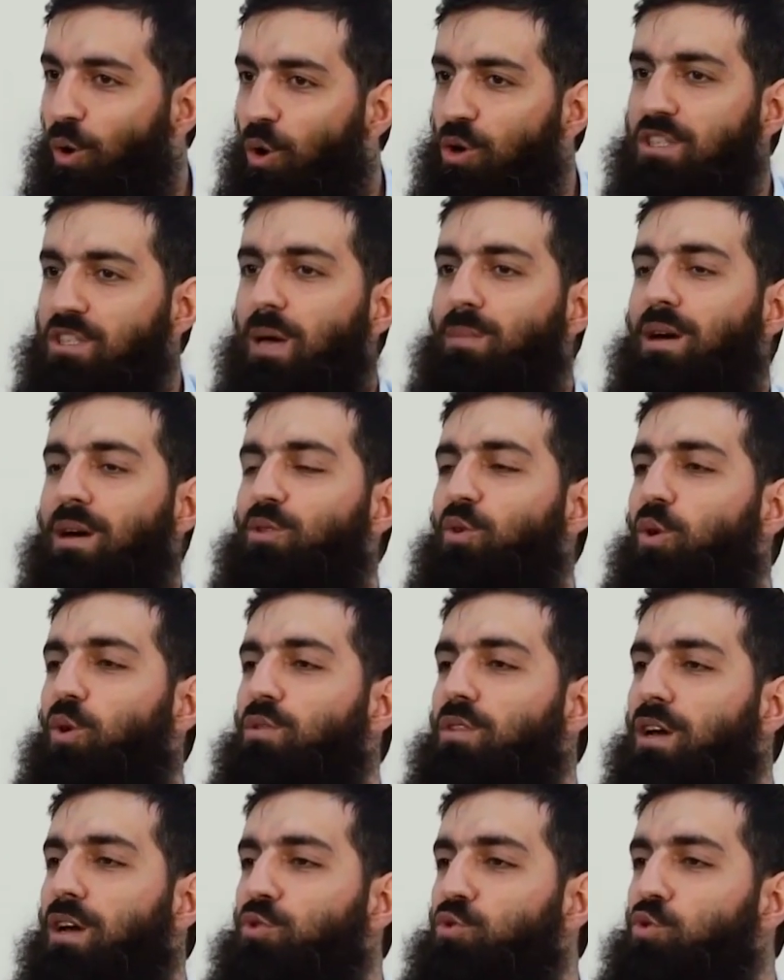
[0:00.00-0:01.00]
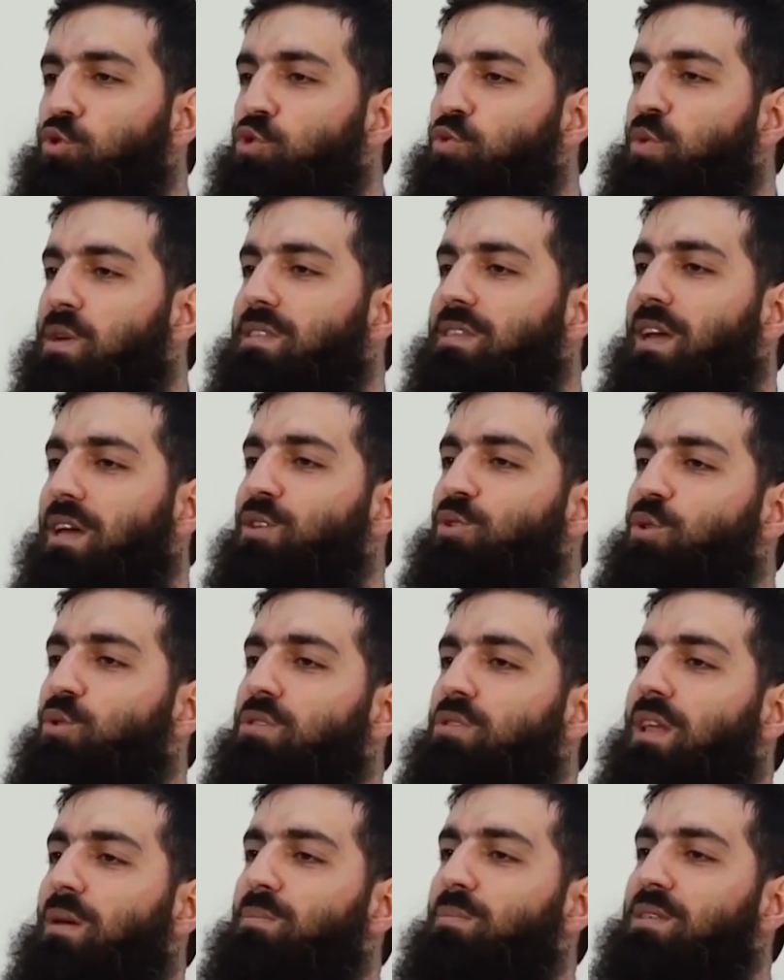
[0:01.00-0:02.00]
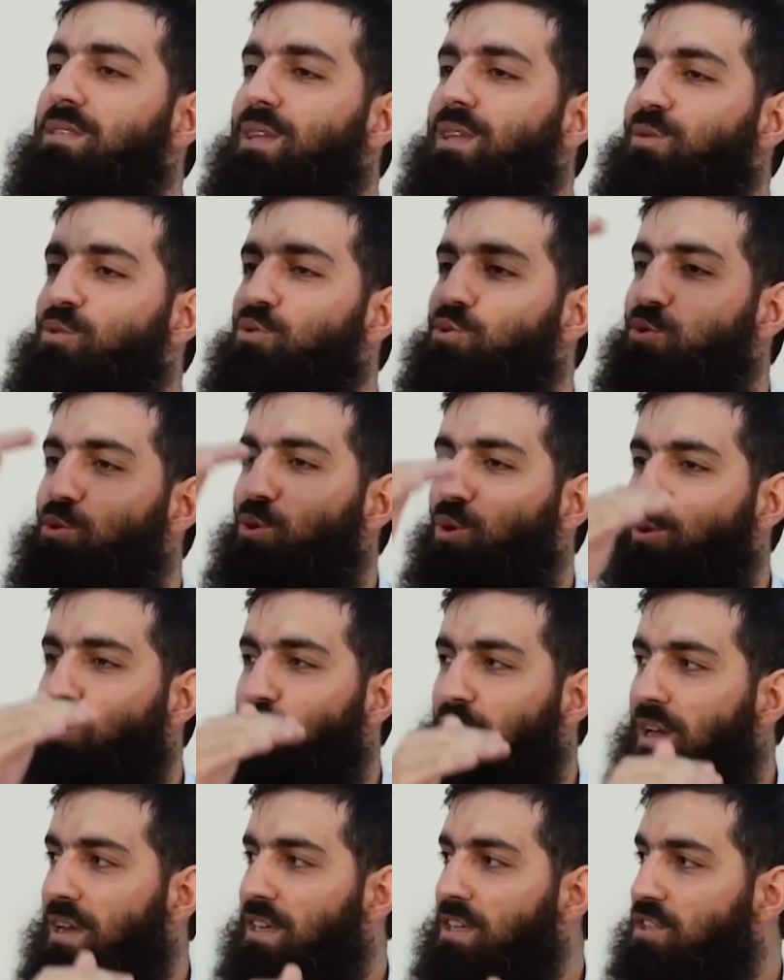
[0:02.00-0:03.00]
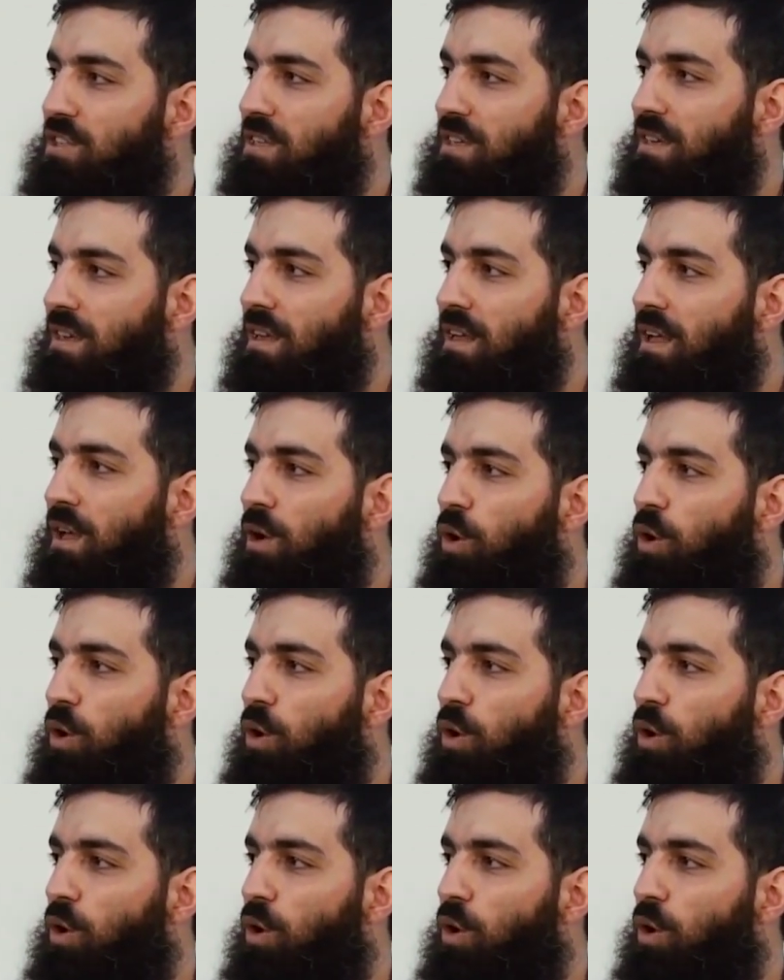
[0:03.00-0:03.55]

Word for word: o zaman onlar güç ve sayı yönünden bizden üstün oldukları için